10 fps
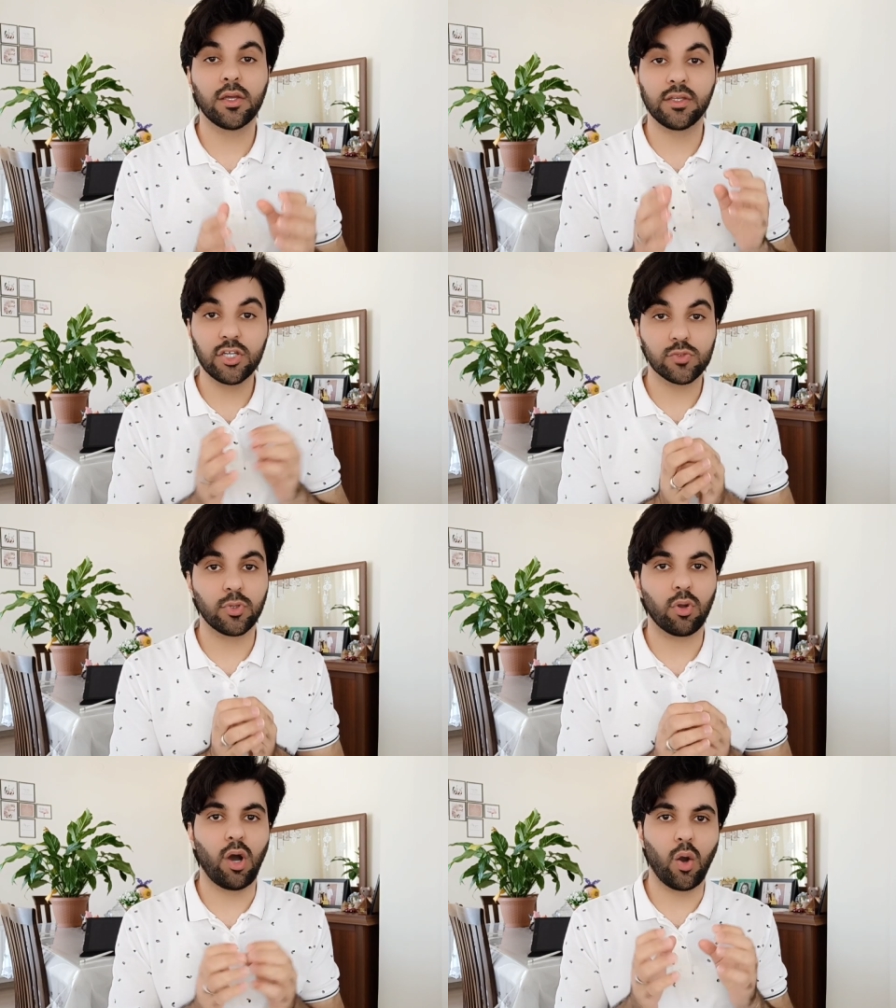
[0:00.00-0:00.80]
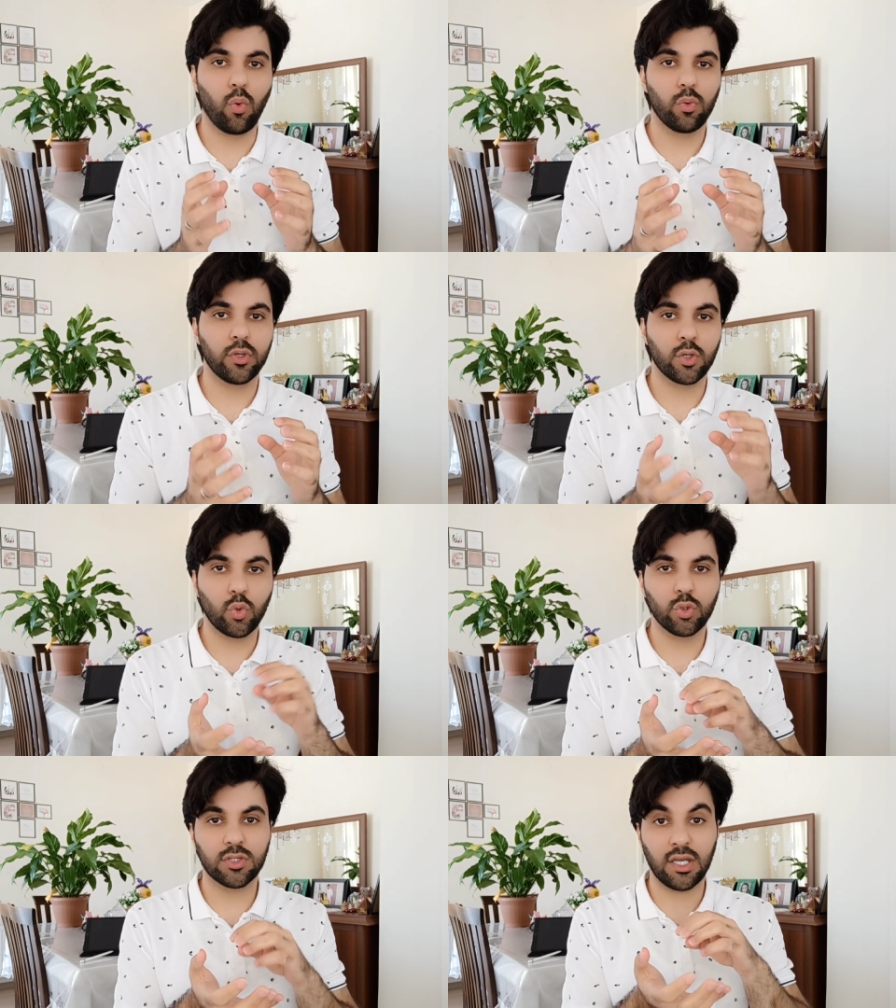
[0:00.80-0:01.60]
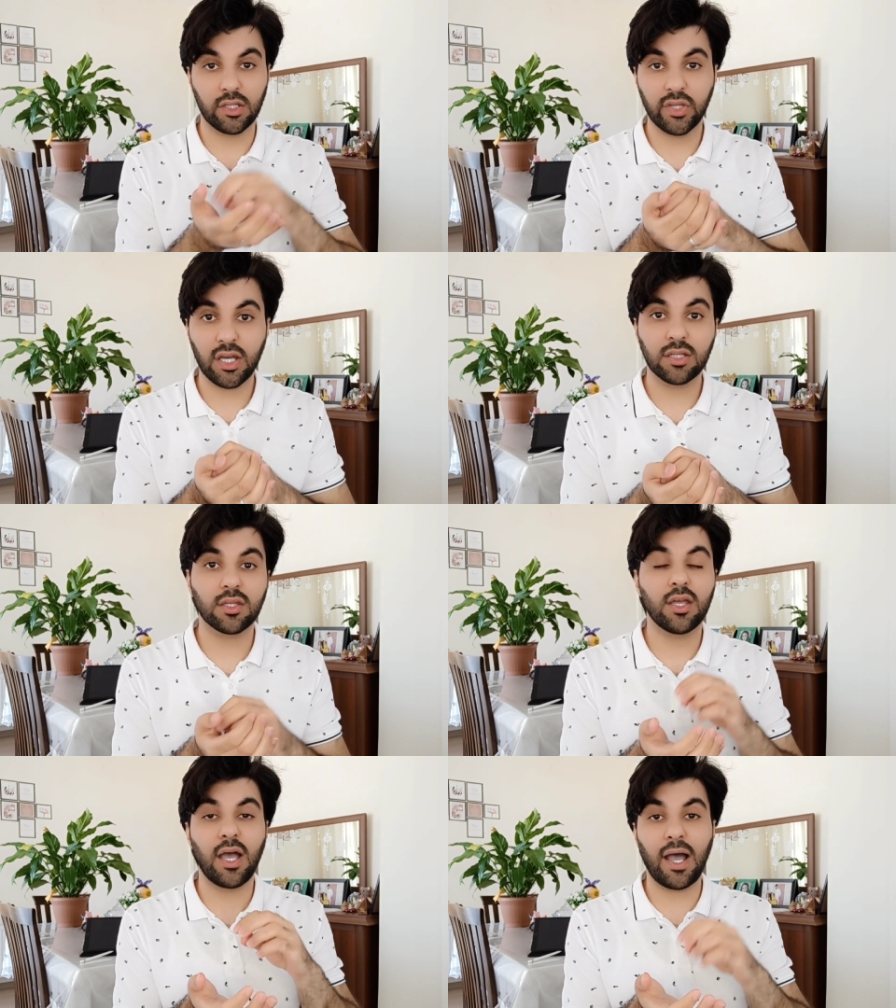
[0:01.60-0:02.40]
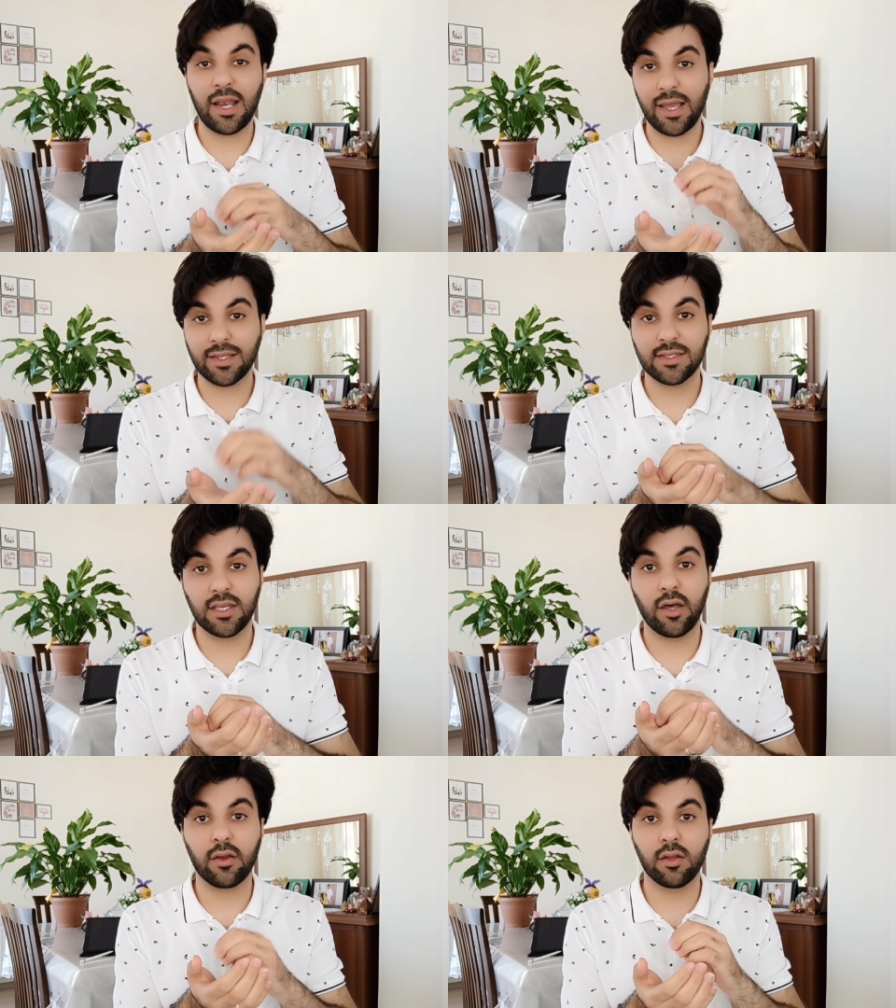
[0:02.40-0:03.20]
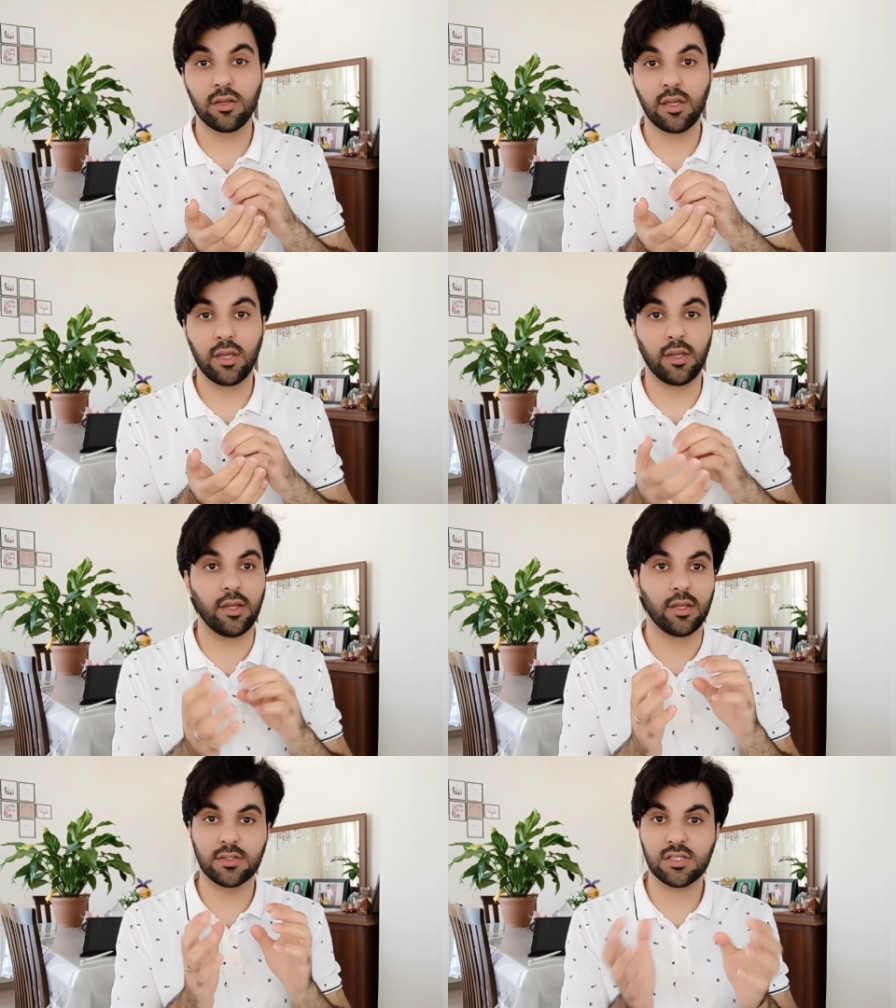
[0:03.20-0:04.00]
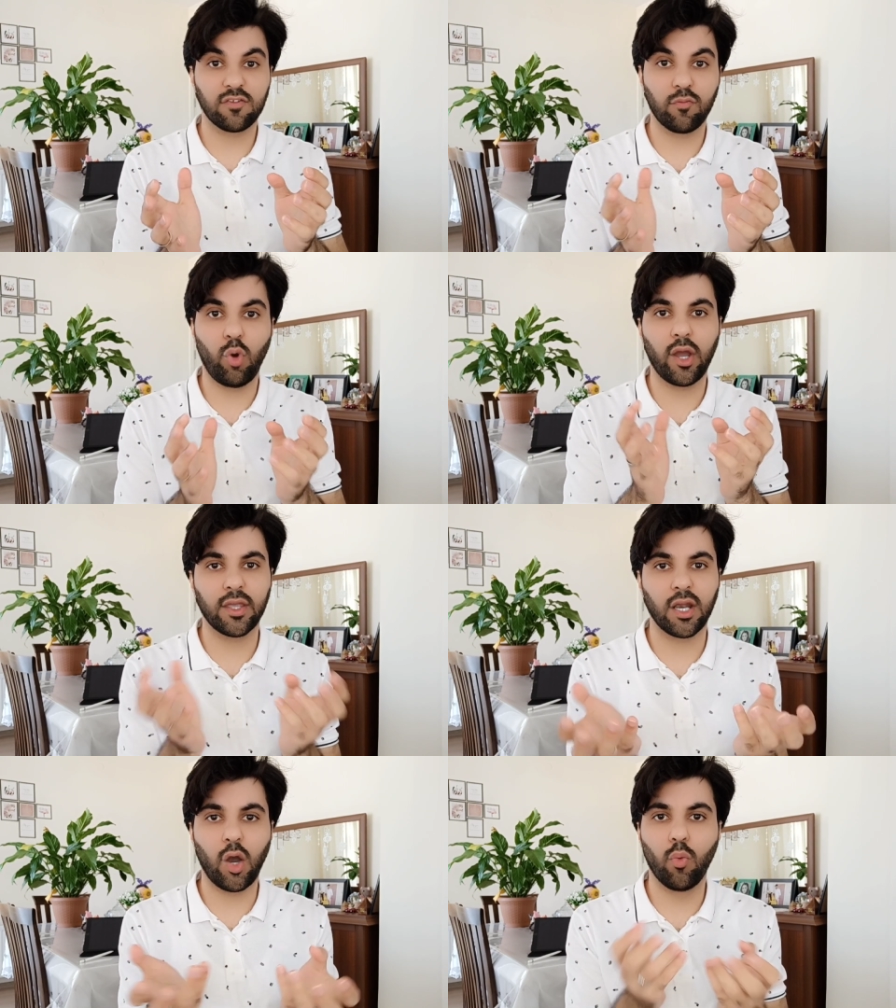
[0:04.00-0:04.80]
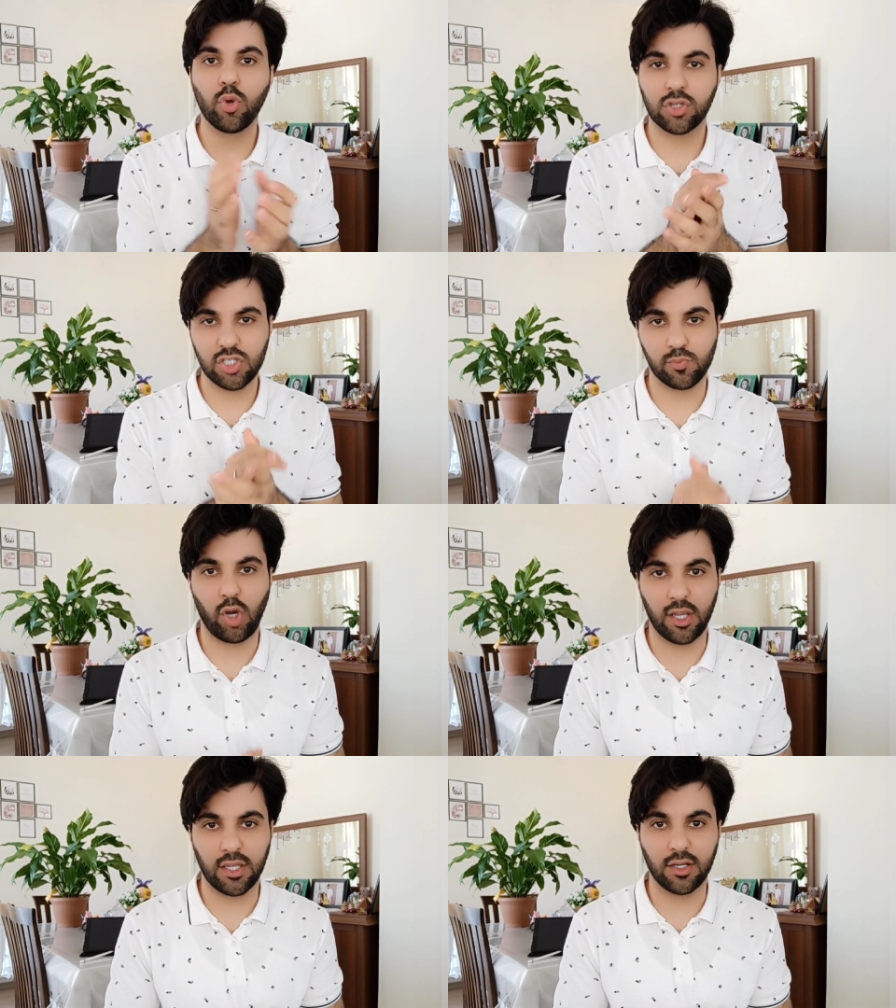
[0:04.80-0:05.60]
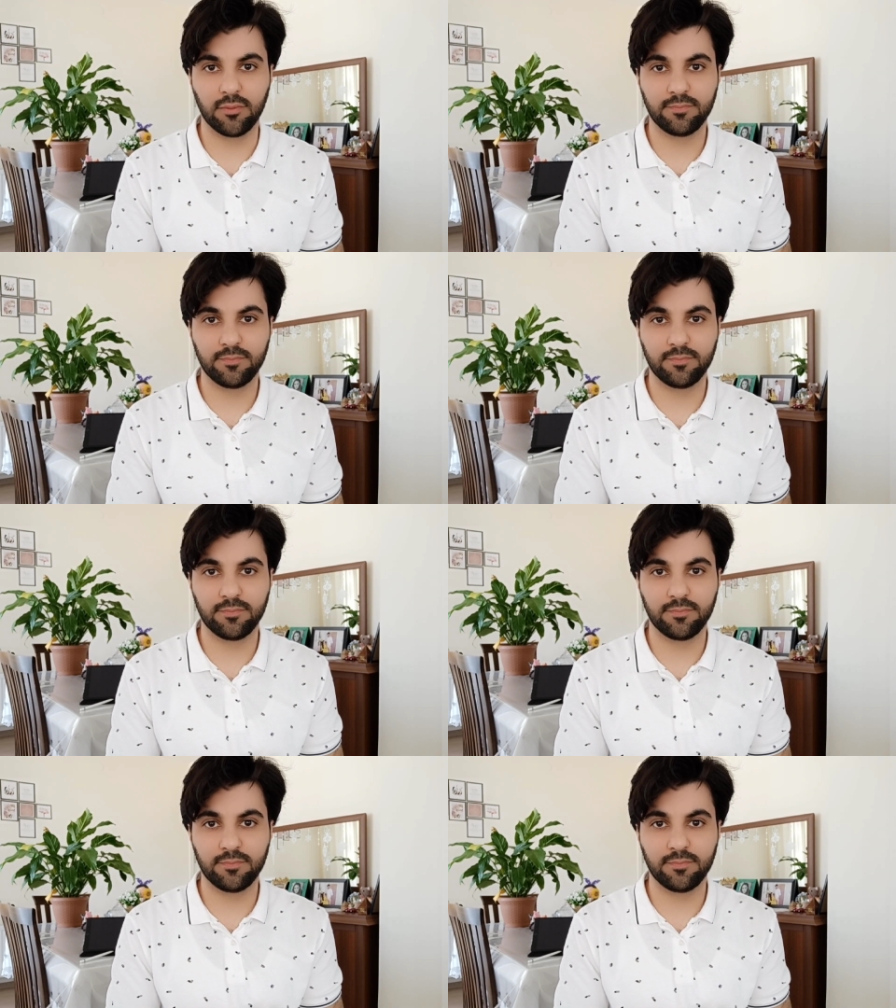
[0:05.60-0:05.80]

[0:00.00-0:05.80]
يجبره أو يكون تحت ضغط على اختيار آه، صنف معين أو منتج معين